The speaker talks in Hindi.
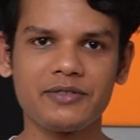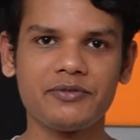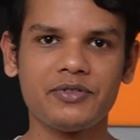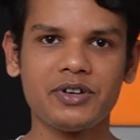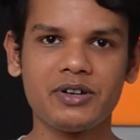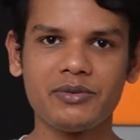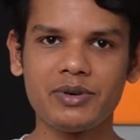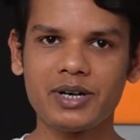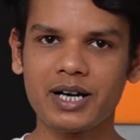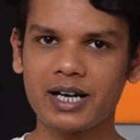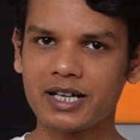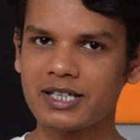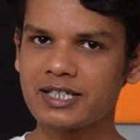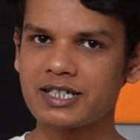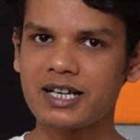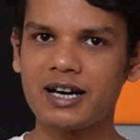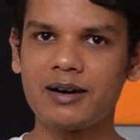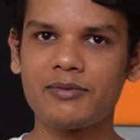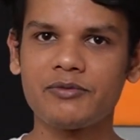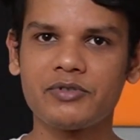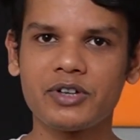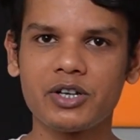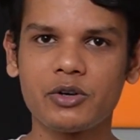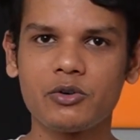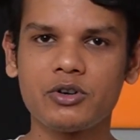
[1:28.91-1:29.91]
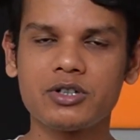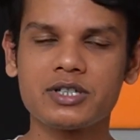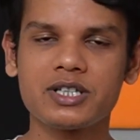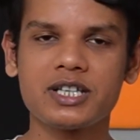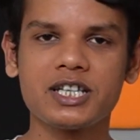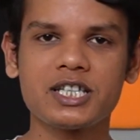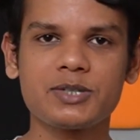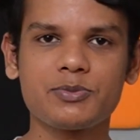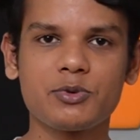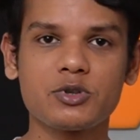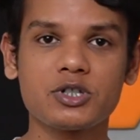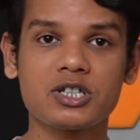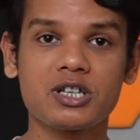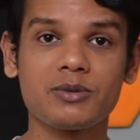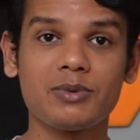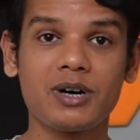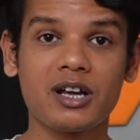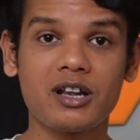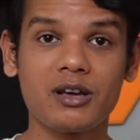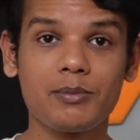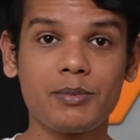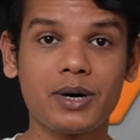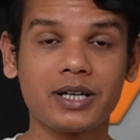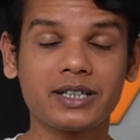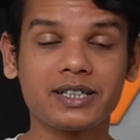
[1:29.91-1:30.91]
फिर भी अगर इसका हम फ्रीक्वेंसी रिस्पॉन्स के
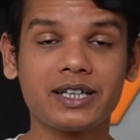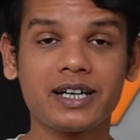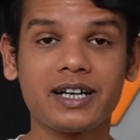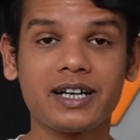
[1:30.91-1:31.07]
बारे में बात